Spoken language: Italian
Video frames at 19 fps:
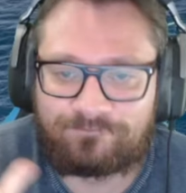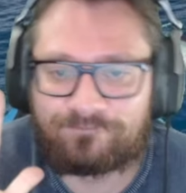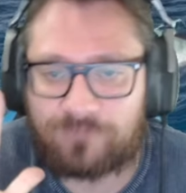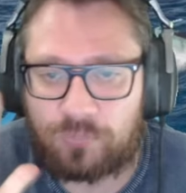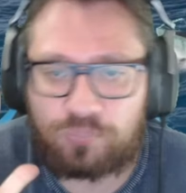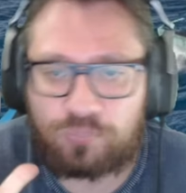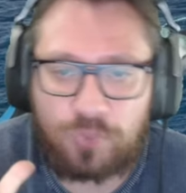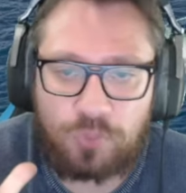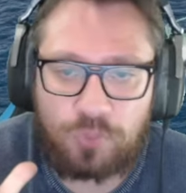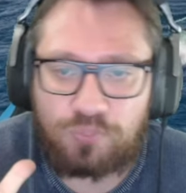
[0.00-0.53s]

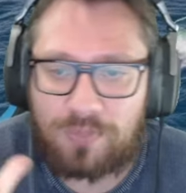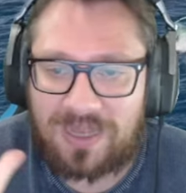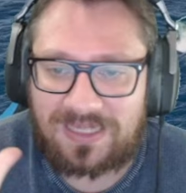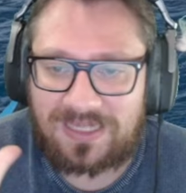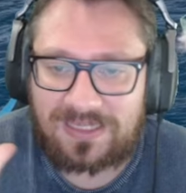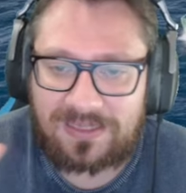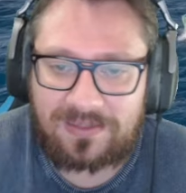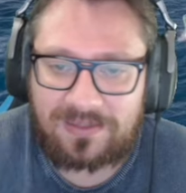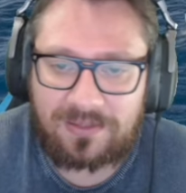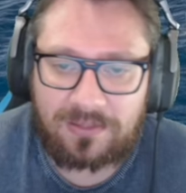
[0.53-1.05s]
sono
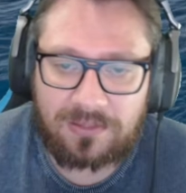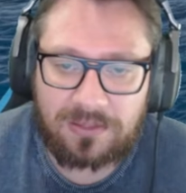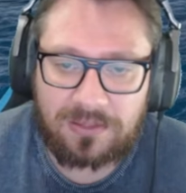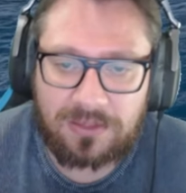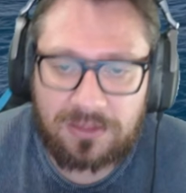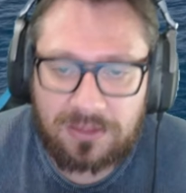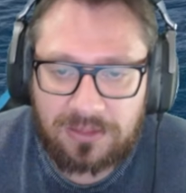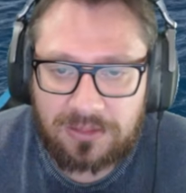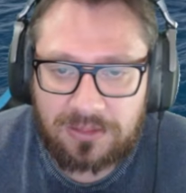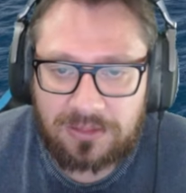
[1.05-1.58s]
bassi.
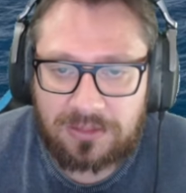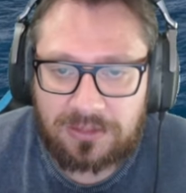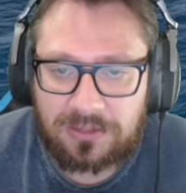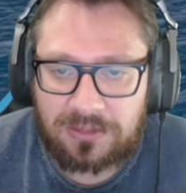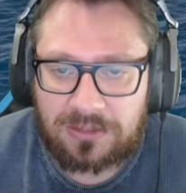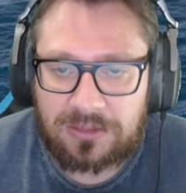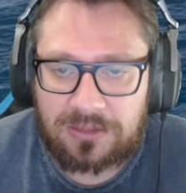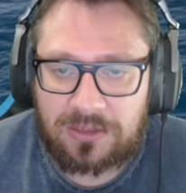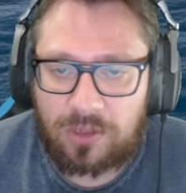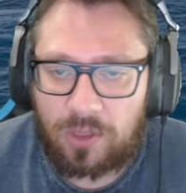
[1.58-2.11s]

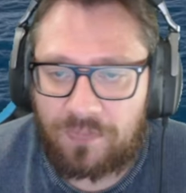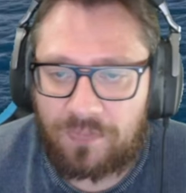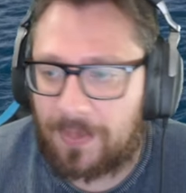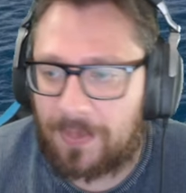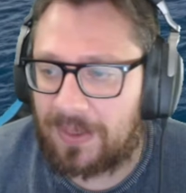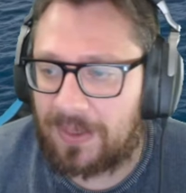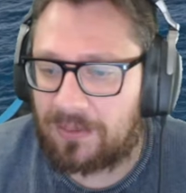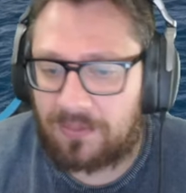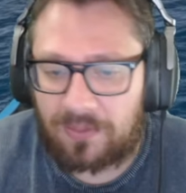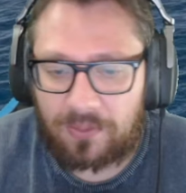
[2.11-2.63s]

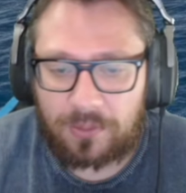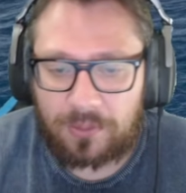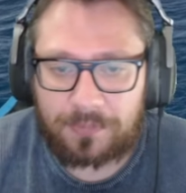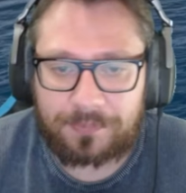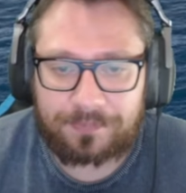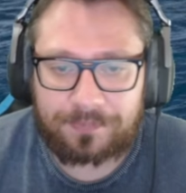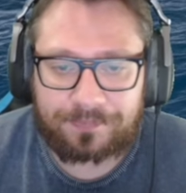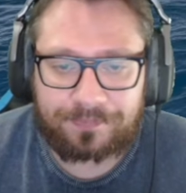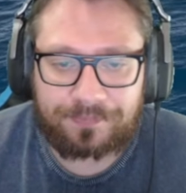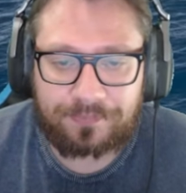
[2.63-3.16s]
Ovviamente no.
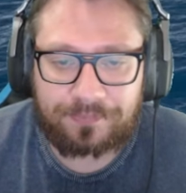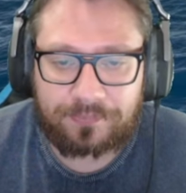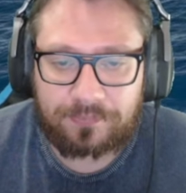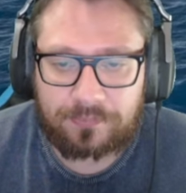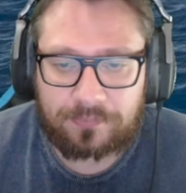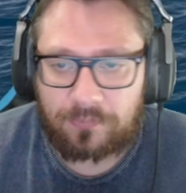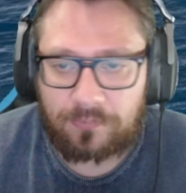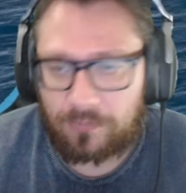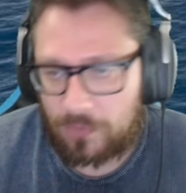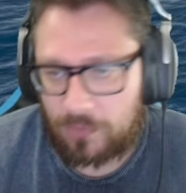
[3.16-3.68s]

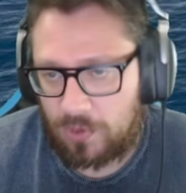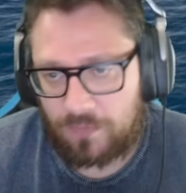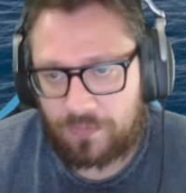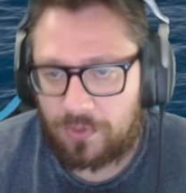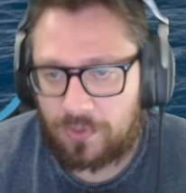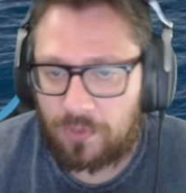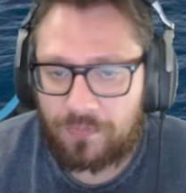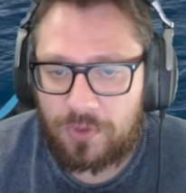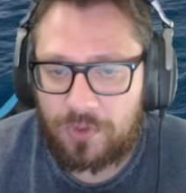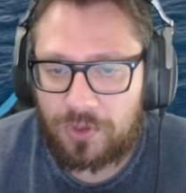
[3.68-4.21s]
Non
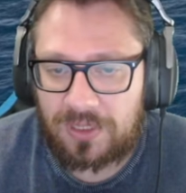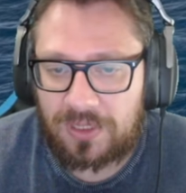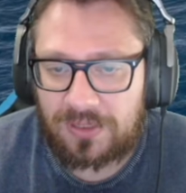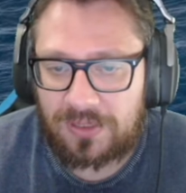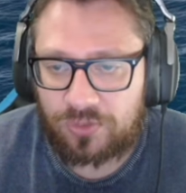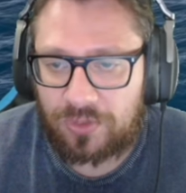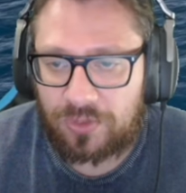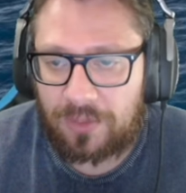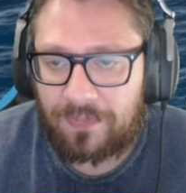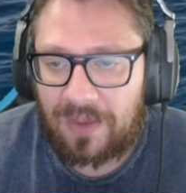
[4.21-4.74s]
ovvio
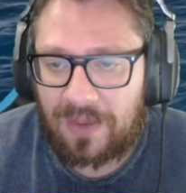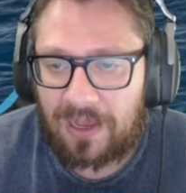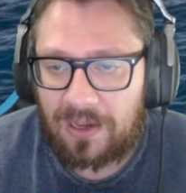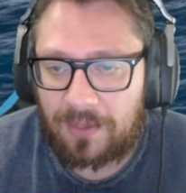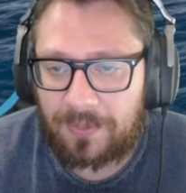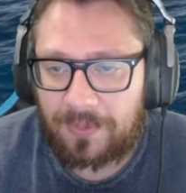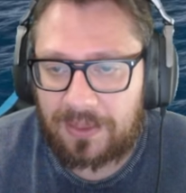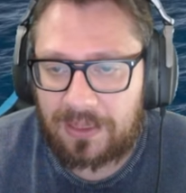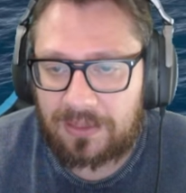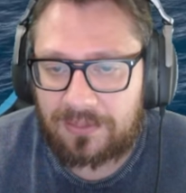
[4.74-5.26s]
nessuna falla
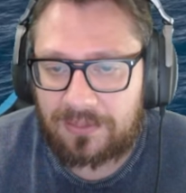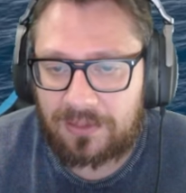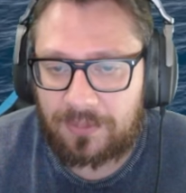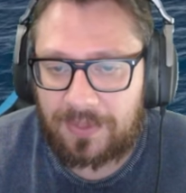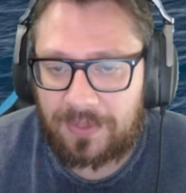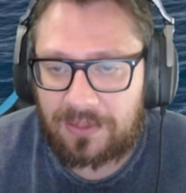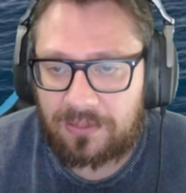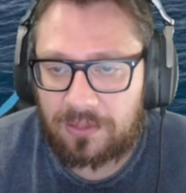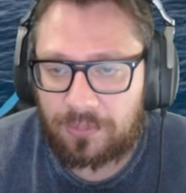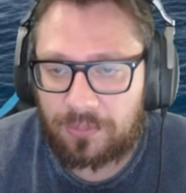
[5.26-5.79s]
perché
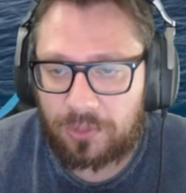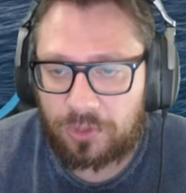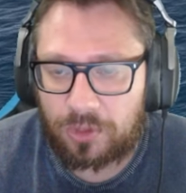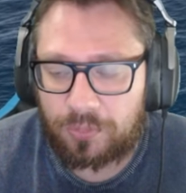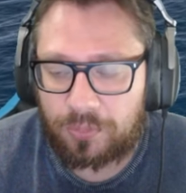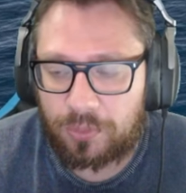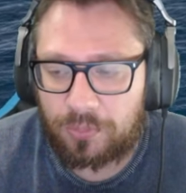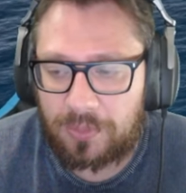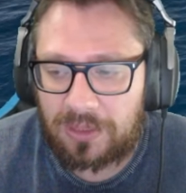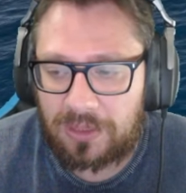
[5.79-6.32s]
altrimenti poi è
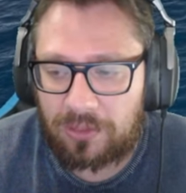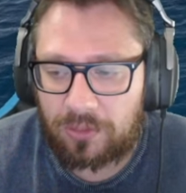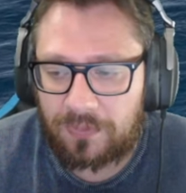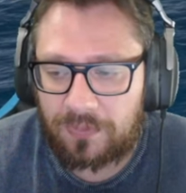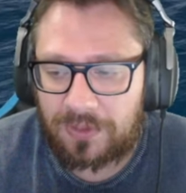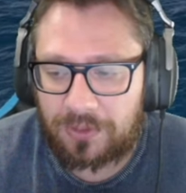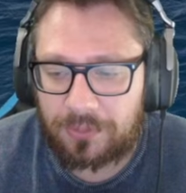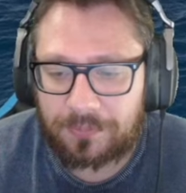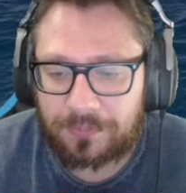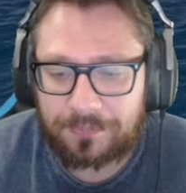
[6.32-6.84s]
troppo bello, però.